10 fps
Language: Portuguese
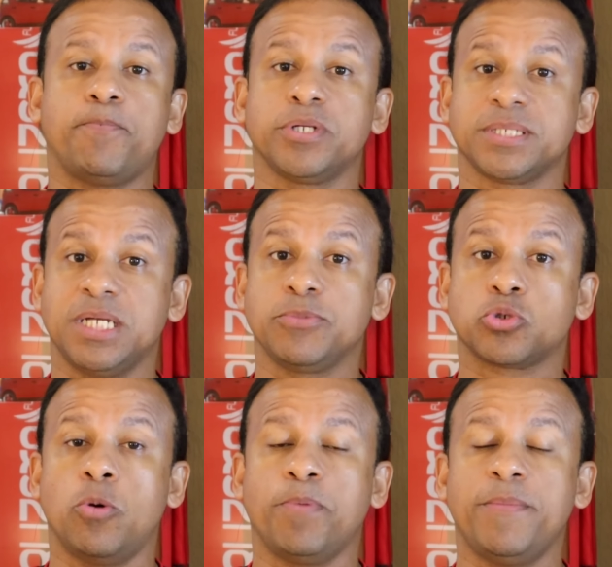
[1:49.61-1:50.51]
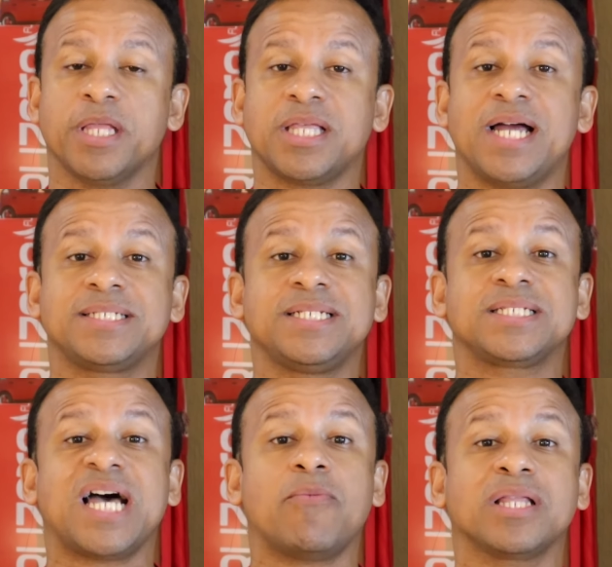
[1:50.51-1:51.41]
por exames complementares e
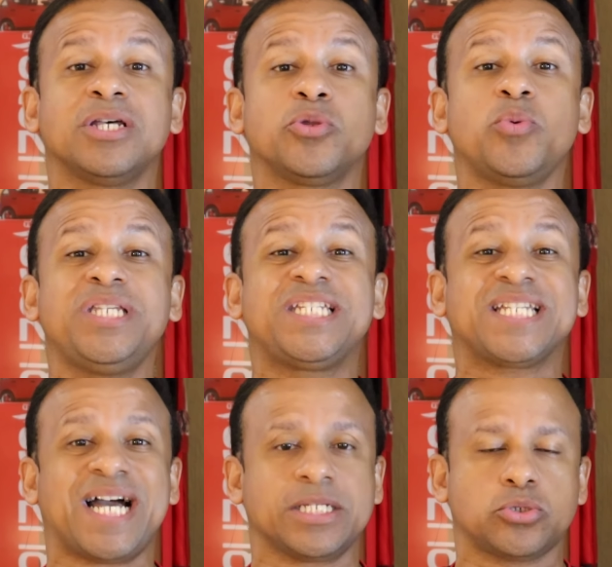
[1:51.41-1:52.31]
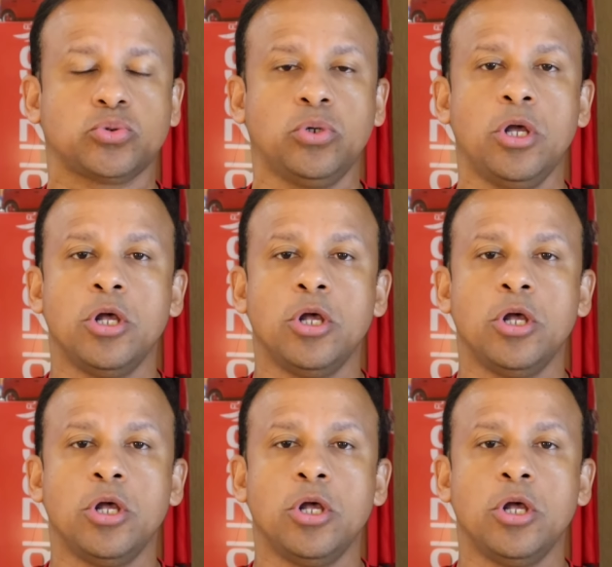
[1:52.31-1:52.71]
está aguardando o um inchaço